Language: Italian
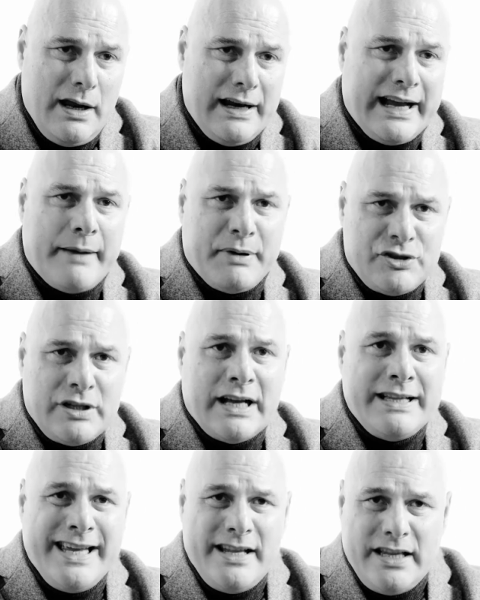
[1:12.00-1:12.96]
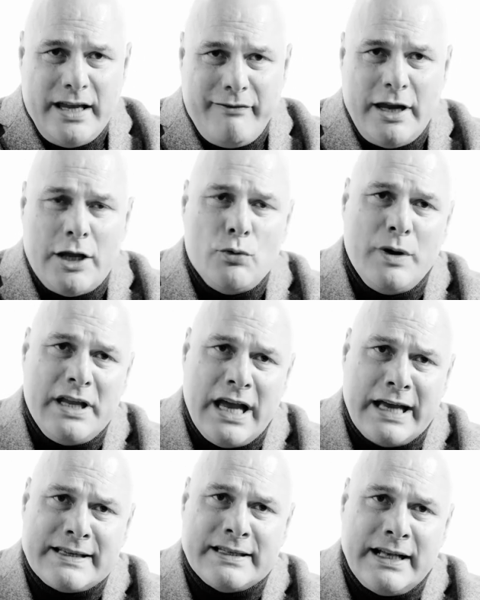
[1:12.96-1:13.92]
La capacità di individui di
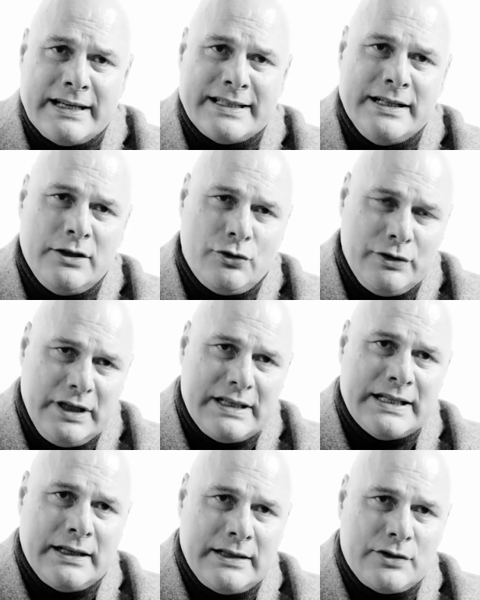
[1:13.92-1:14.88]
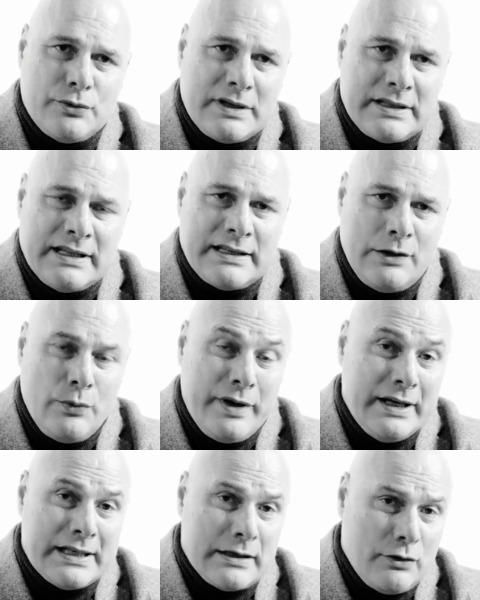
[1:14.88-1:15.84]
essere sintonizzati sulla stessa
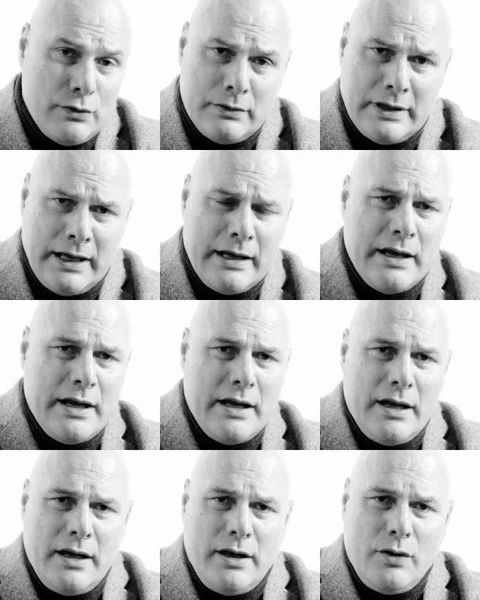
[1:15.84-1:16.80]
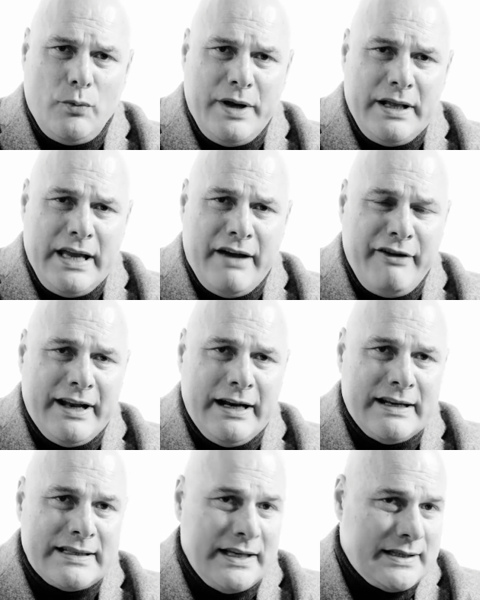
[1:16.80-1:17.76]
lunghezza d'onda, quindi avere
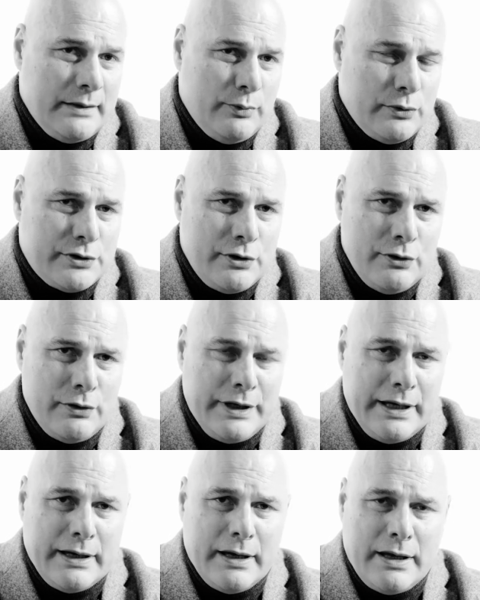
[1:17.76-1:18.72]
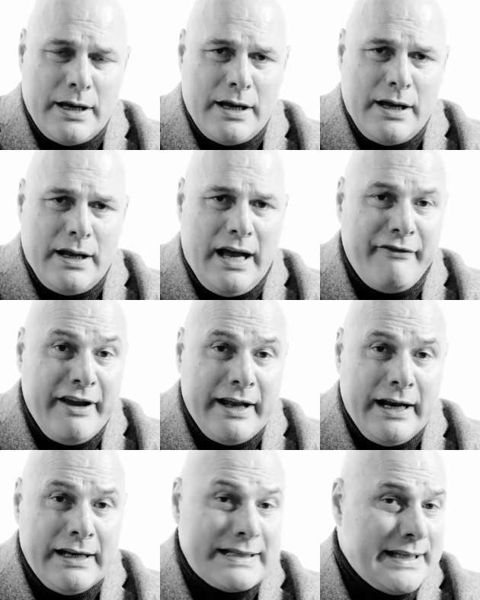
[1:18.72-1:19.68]
le stesse pulsioni,
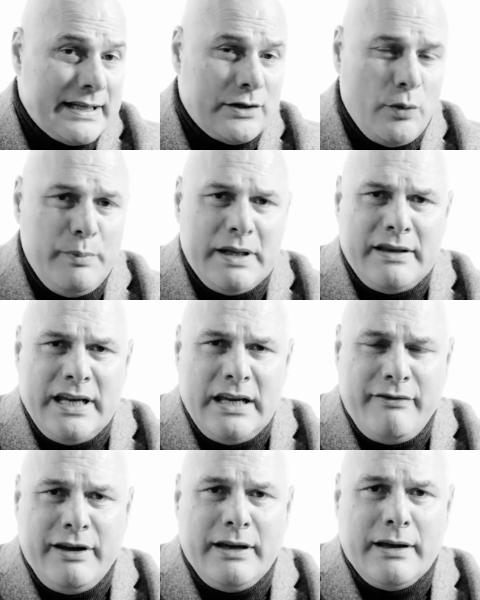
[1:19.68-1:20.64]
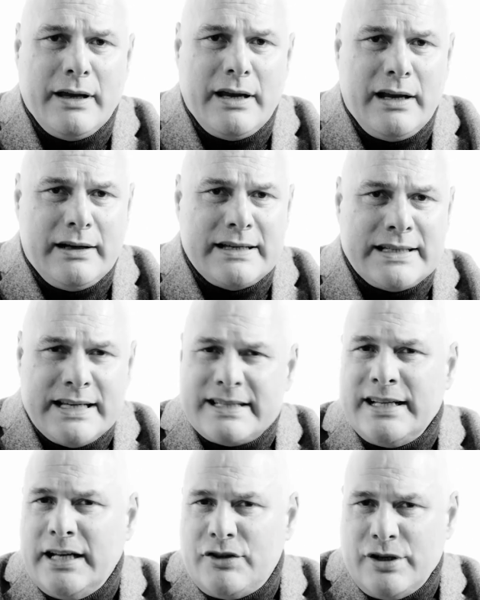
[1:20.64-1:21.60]
avere gli stessi obiettivi, le
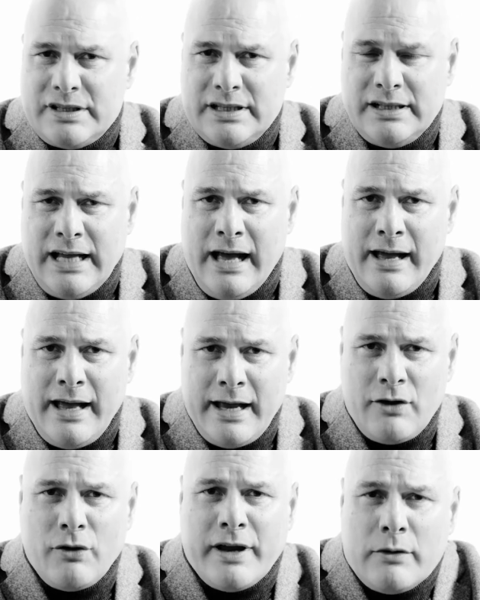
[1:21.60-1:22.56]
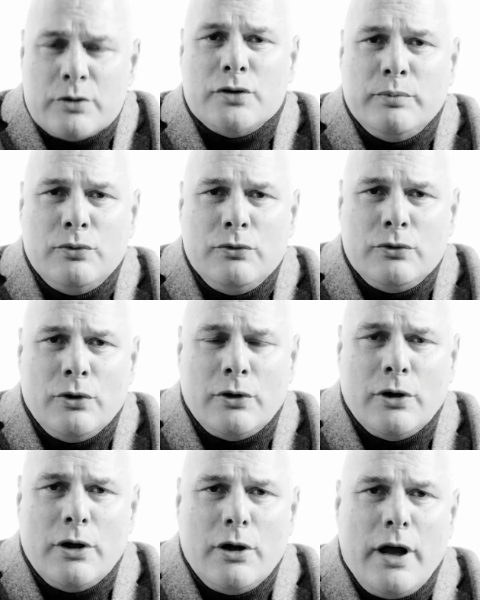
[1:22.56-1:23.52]
stesse necessità. Ecco che a questo
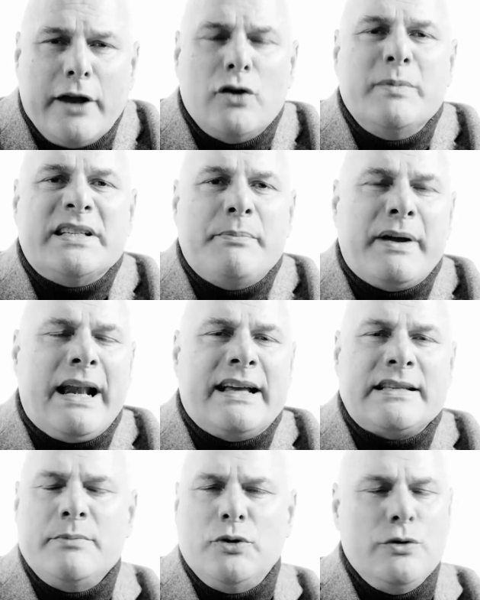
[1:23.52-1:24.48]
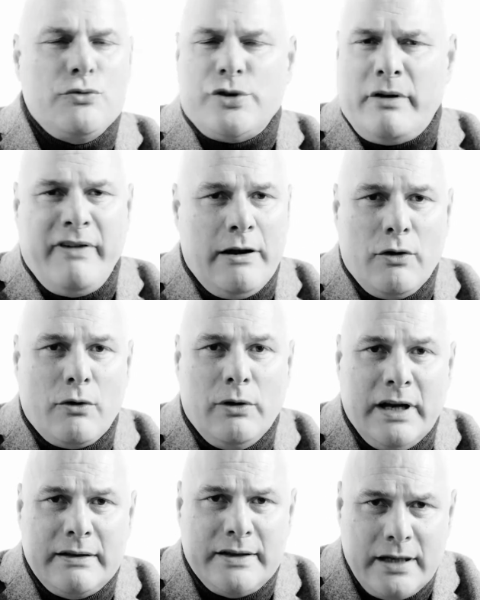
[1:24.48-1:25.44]
punto è come se parlassimo di un cervello
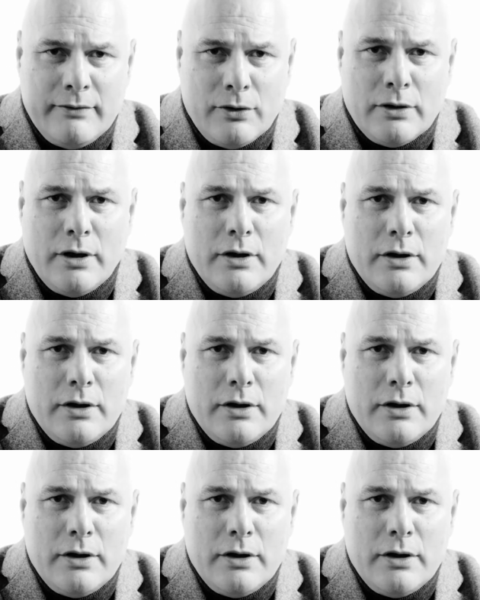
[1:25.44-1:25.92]
collettivo.